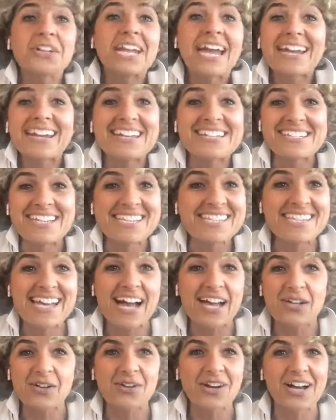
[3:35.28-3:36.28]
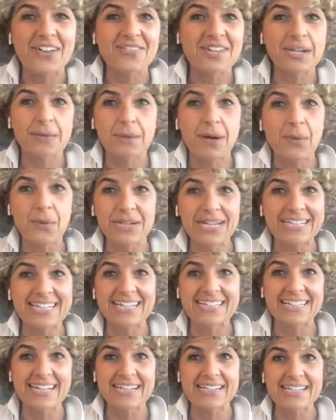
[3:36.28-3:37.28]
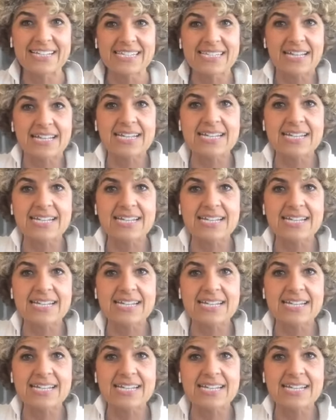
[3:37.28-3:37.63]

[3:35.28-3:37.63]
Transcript: non è necessario avere paura del dentista.